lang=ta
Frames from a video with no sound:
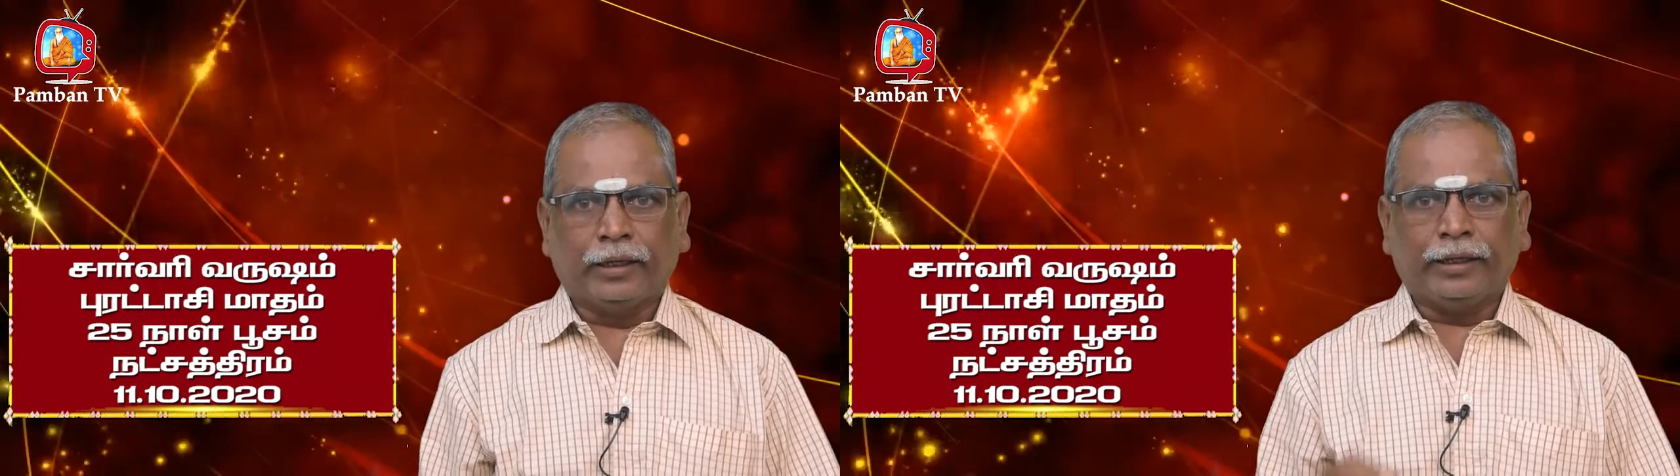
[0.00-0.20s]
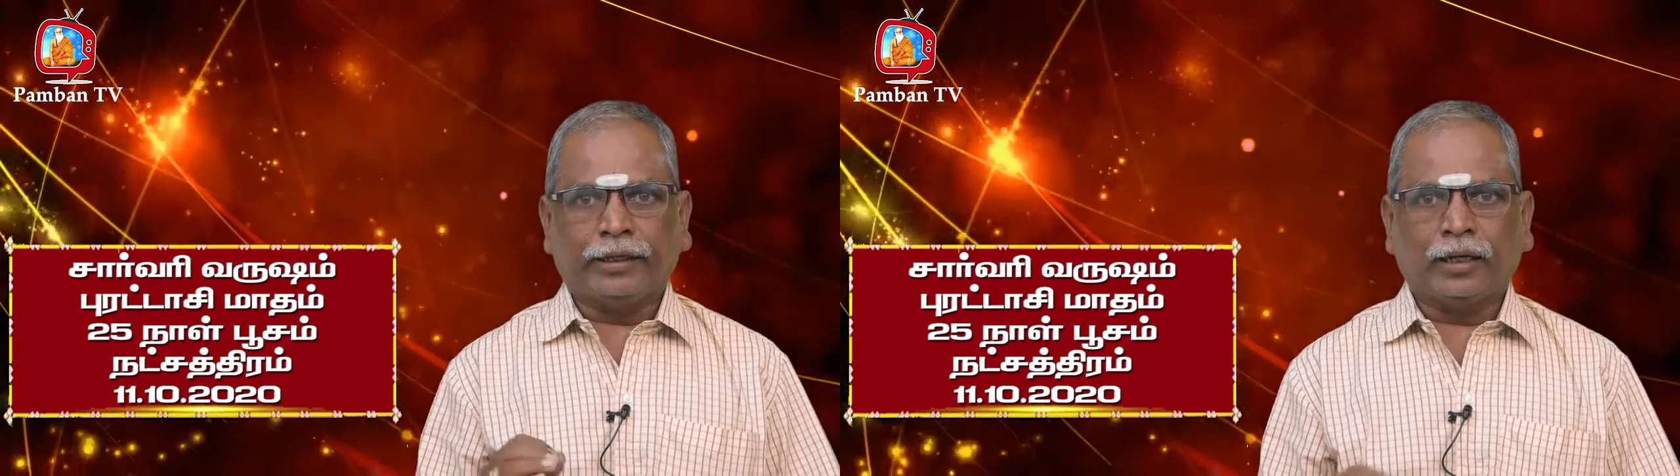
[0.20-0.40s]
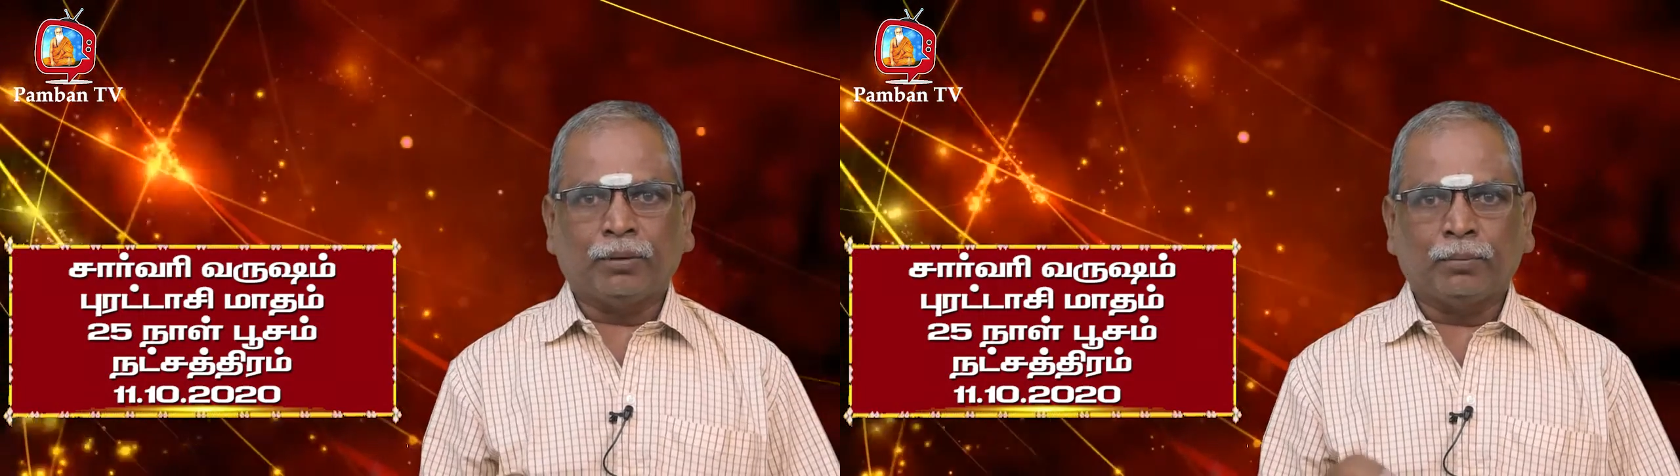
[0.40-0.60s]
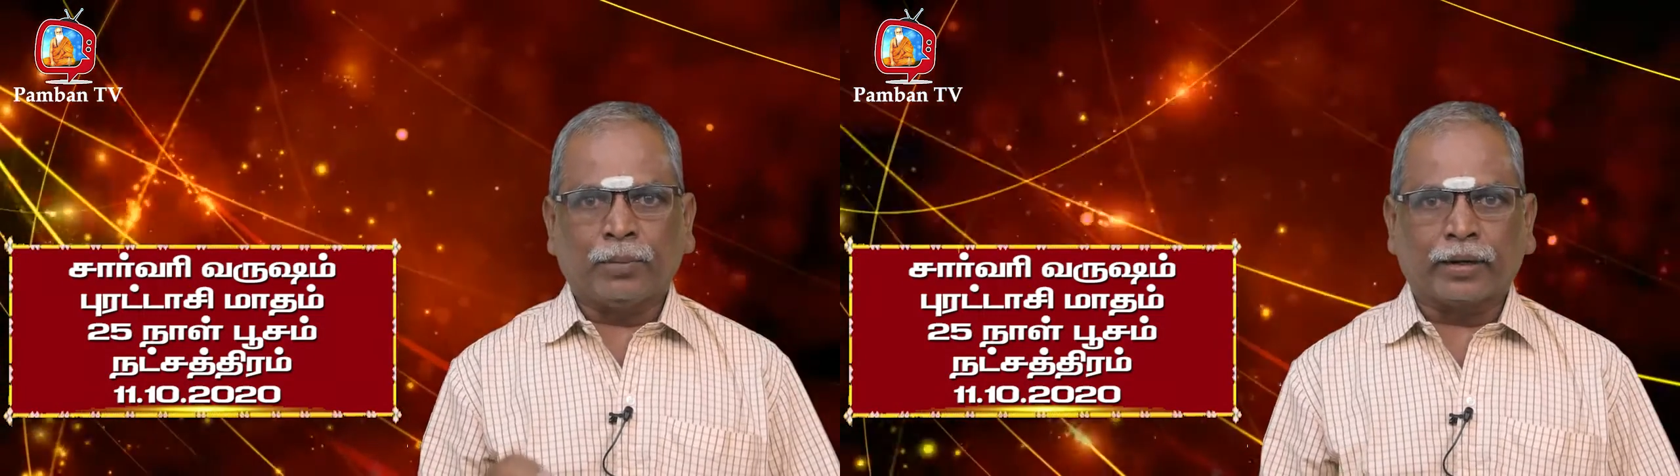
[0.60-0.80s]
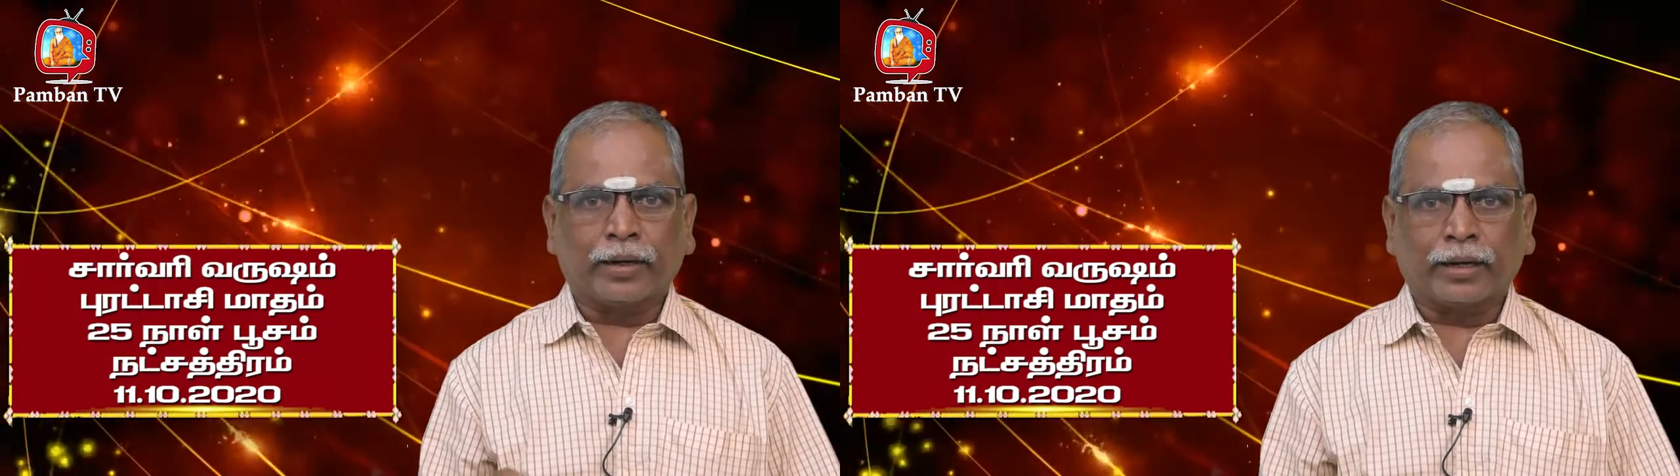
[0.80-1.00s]
நிகழும்
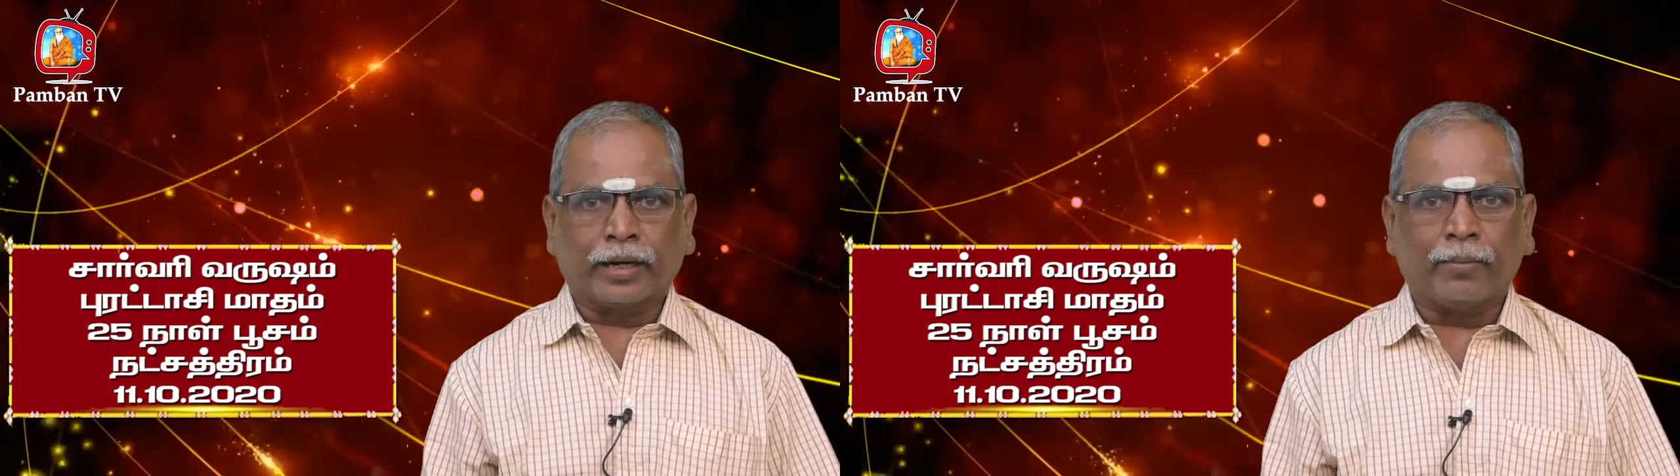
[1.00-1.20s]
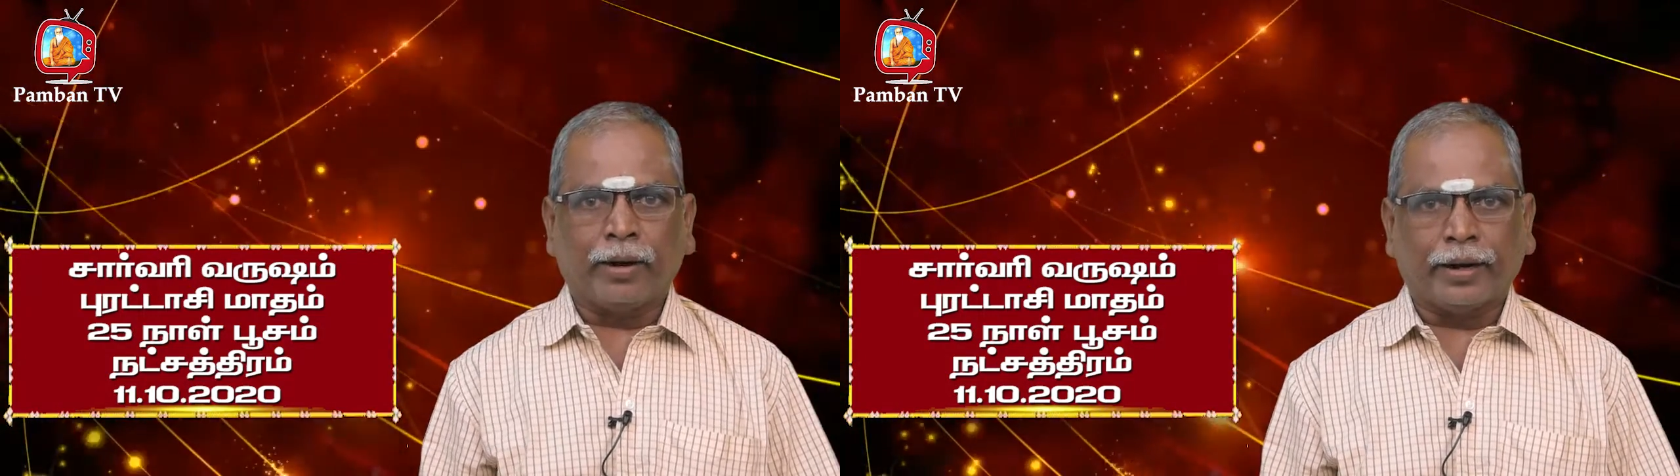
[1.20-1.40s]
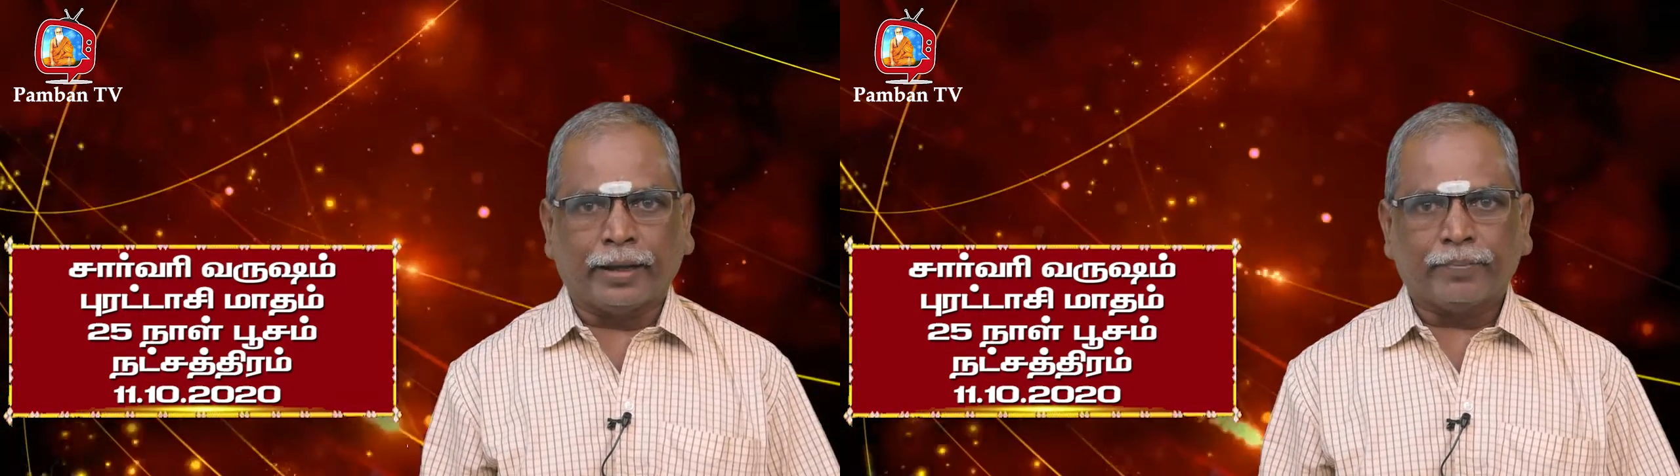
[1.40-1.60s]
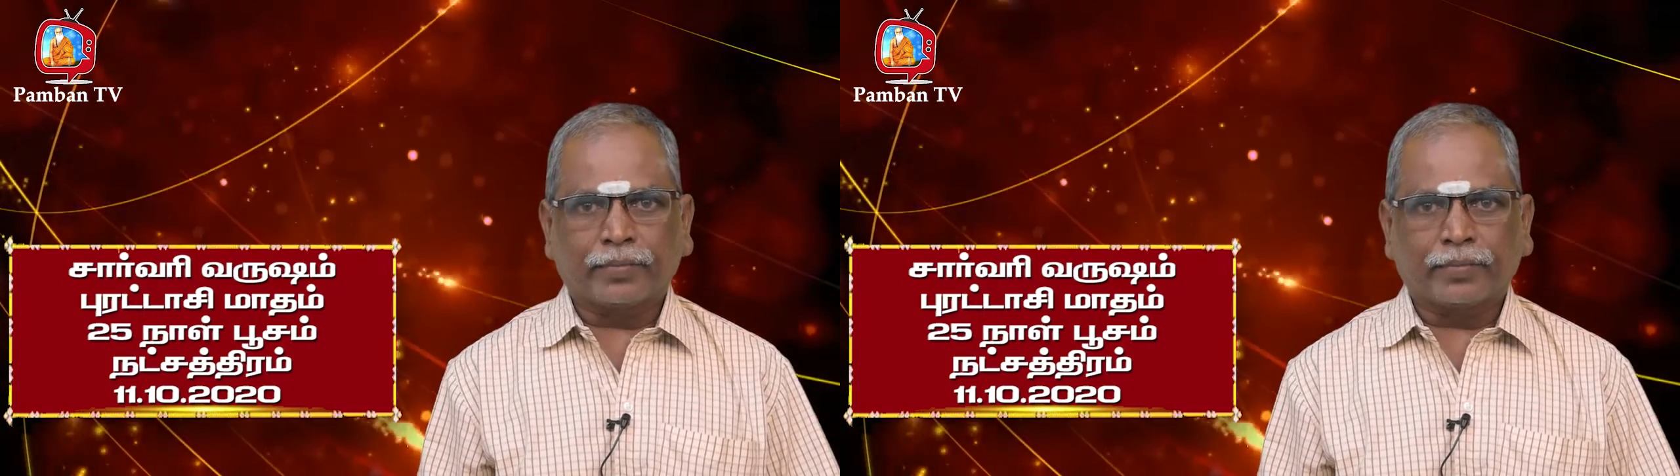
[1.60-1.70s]
மங்களகரமான